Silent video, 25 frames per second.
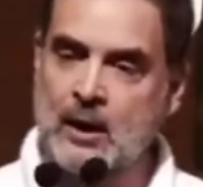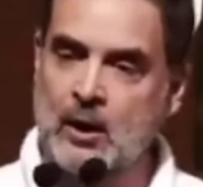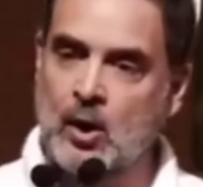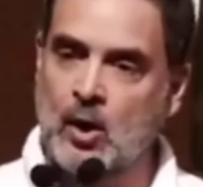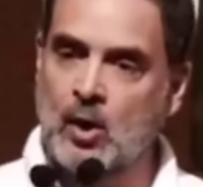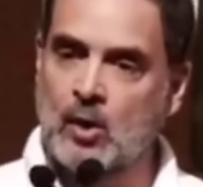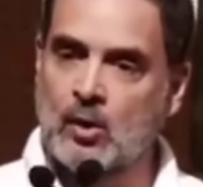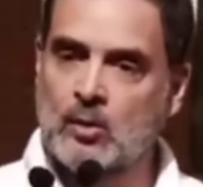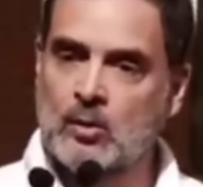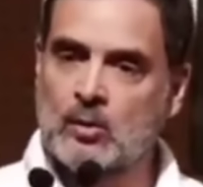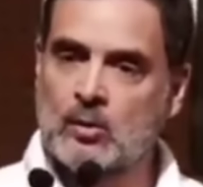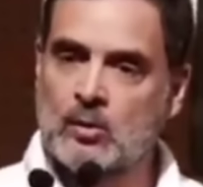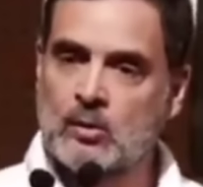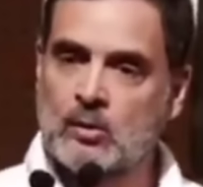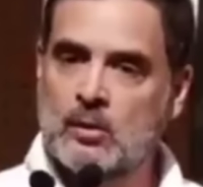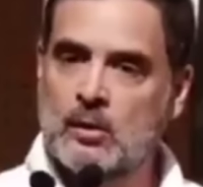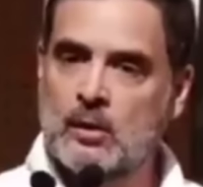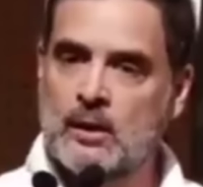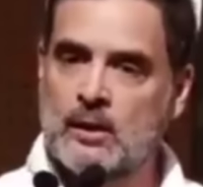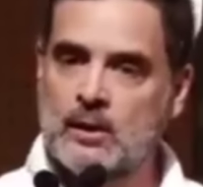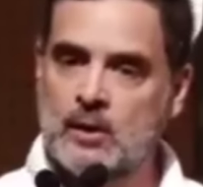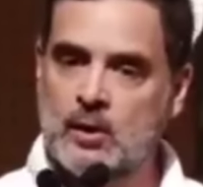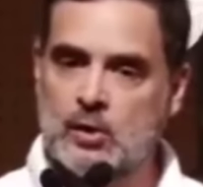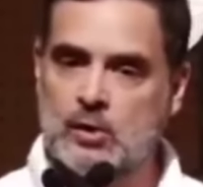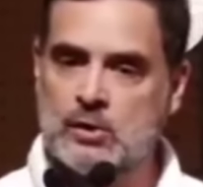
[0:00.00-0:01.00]
कहा देखो
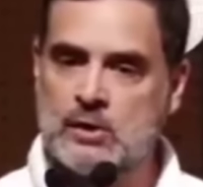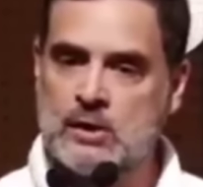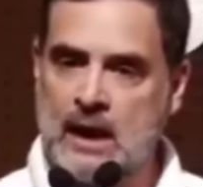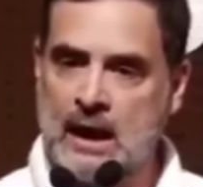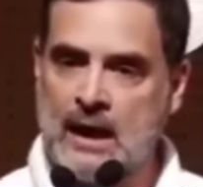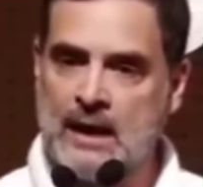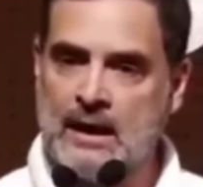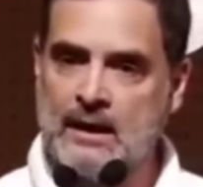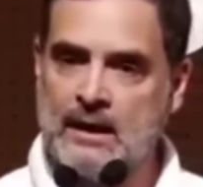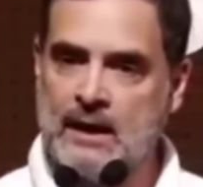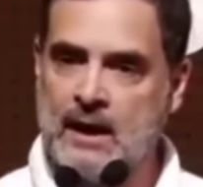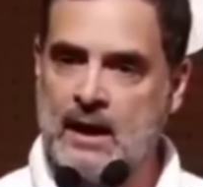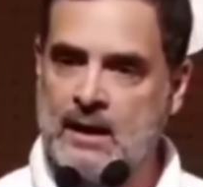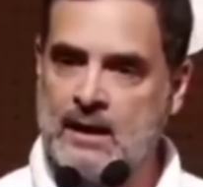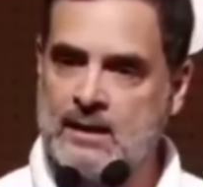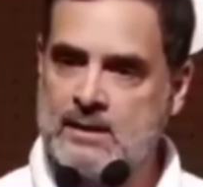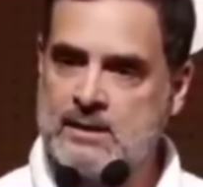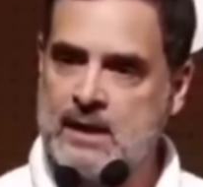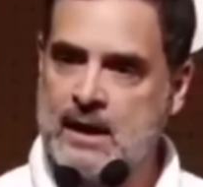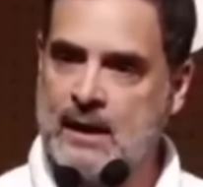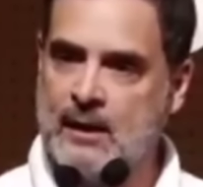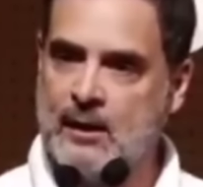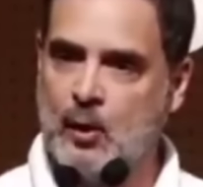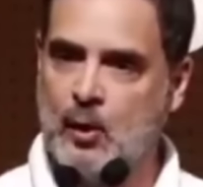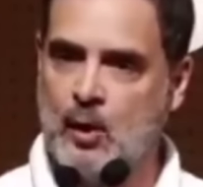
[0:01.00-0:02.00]
हिंदुस्तान के
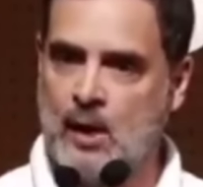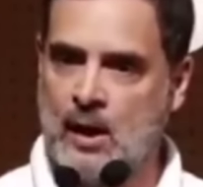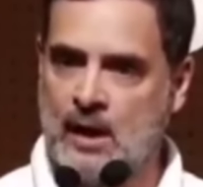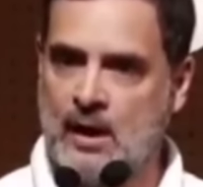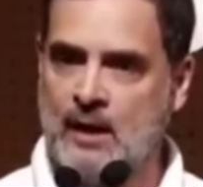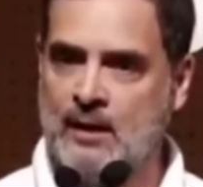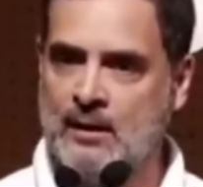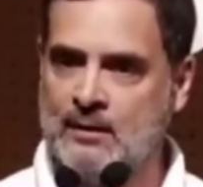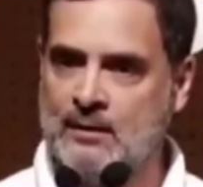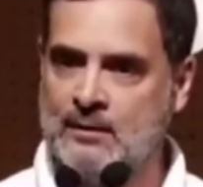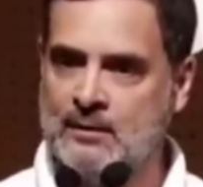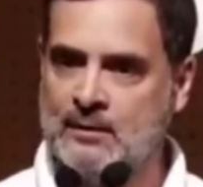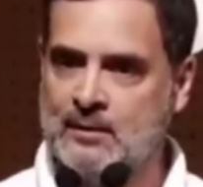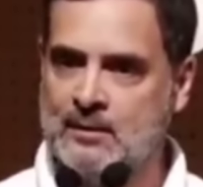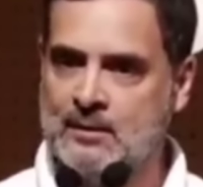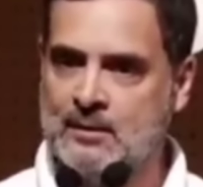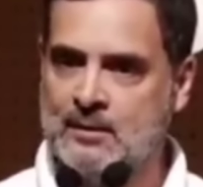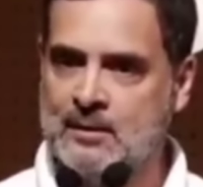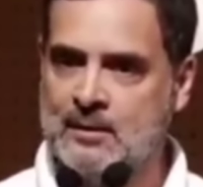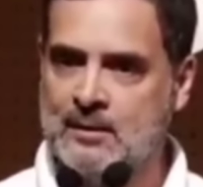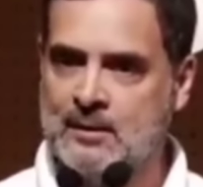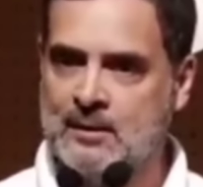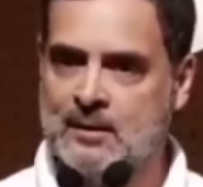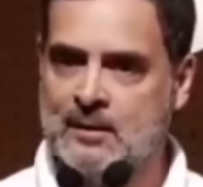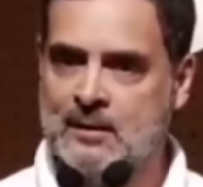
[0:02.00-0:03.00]
किसानों ने
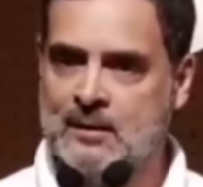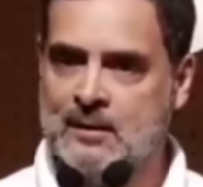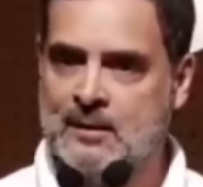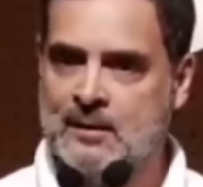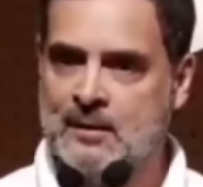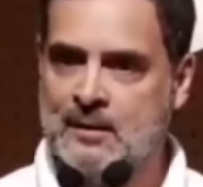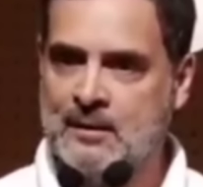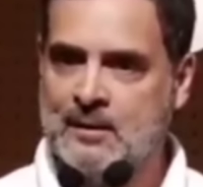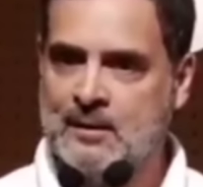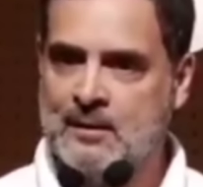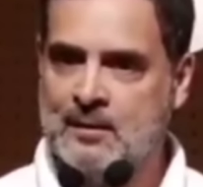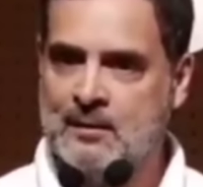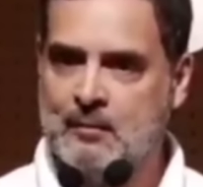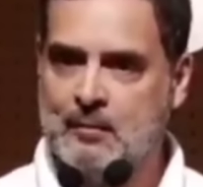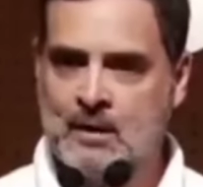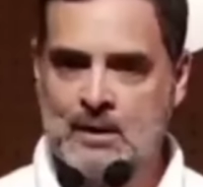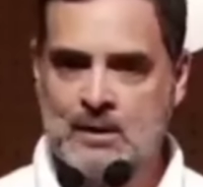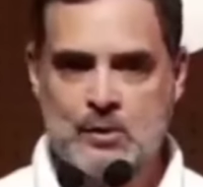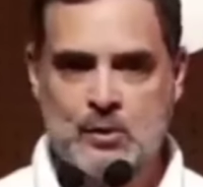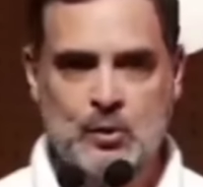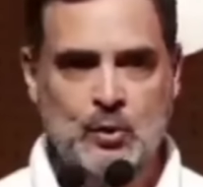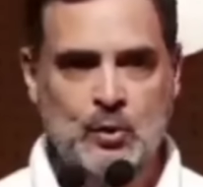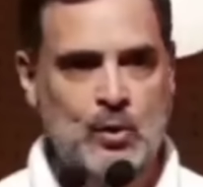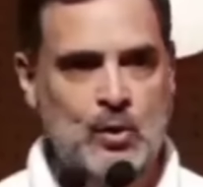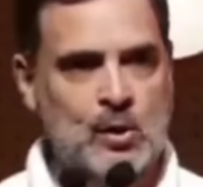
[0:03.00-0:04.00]

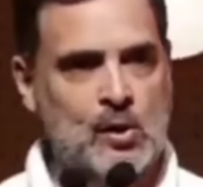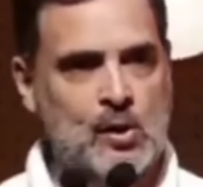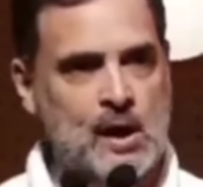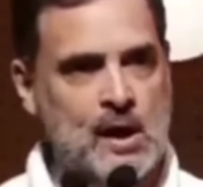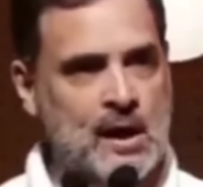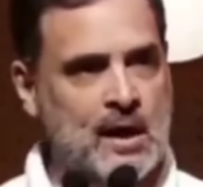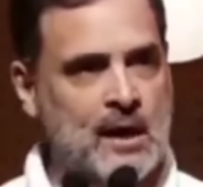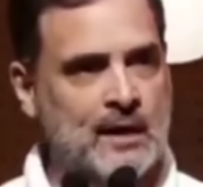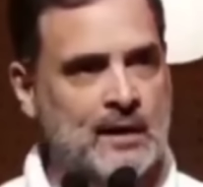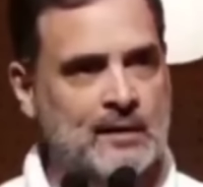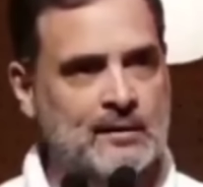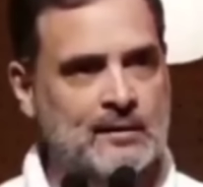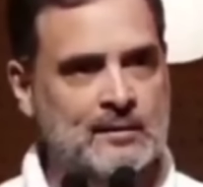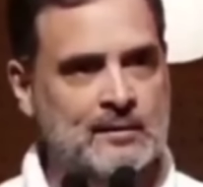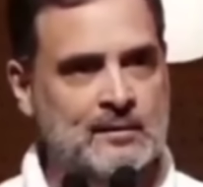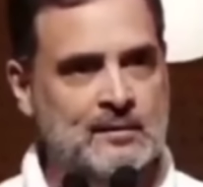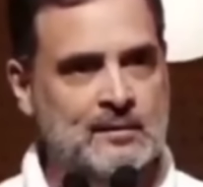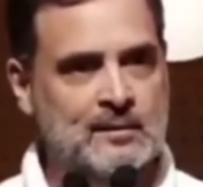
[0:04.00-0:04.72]
मजदूरों ने